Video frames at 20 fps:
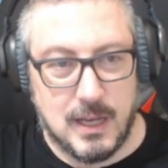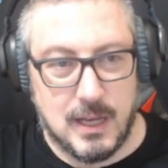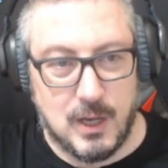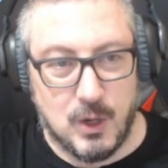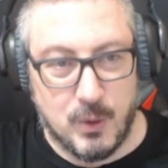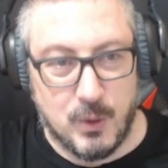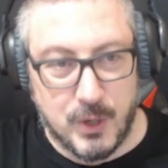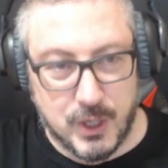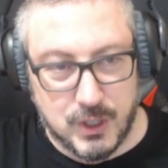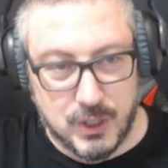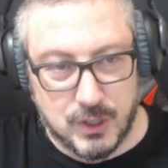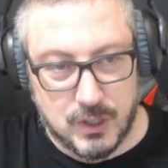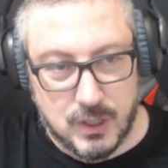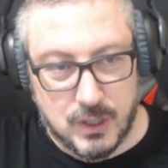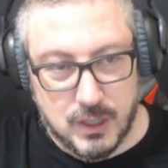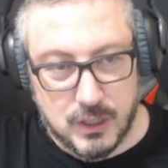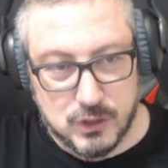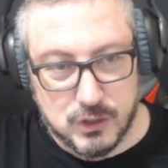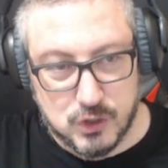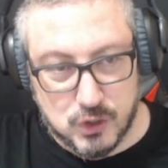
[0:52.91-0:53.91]
lo único,
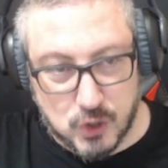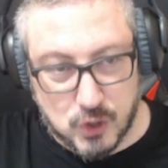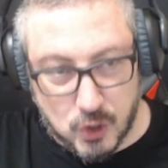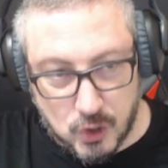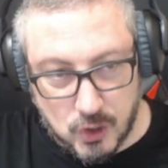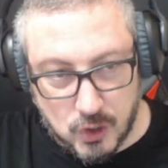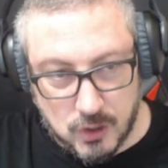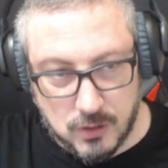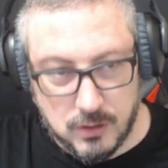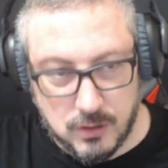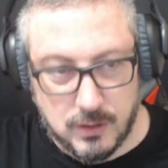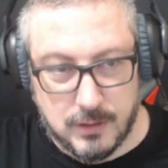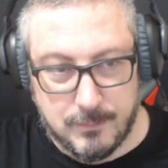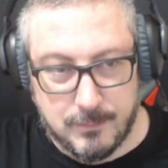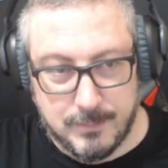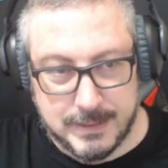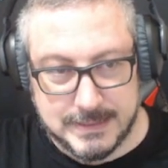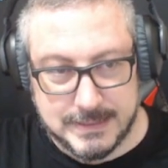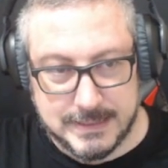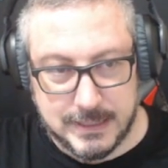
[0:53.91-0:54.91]
Tongo
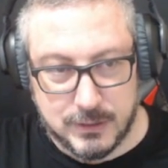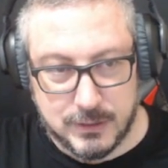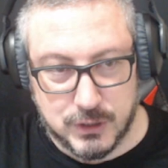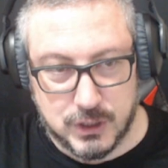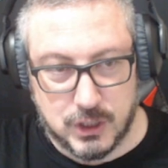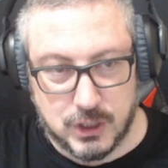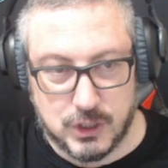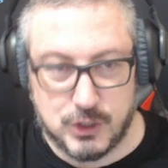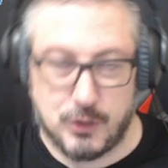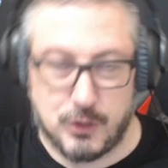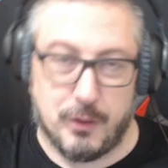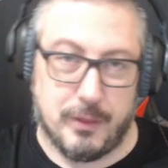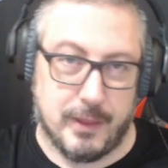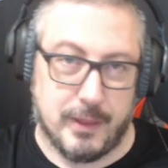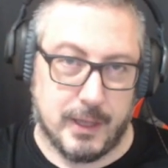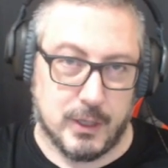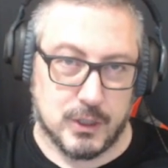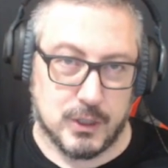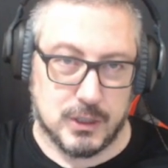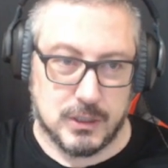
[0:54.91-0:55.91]
en vez de os son
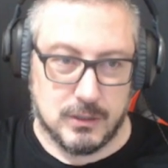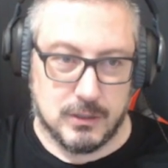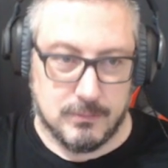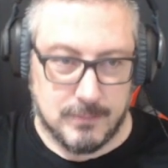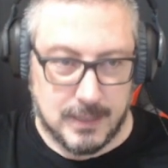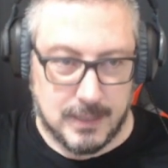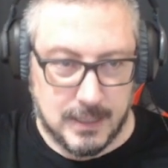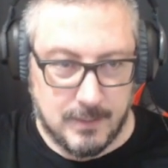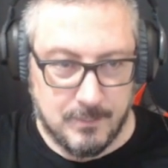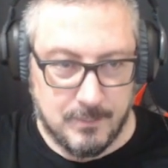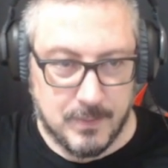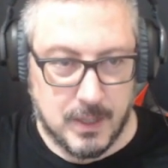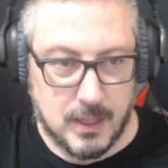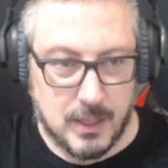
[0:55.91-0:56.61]
ceros, ¿vale?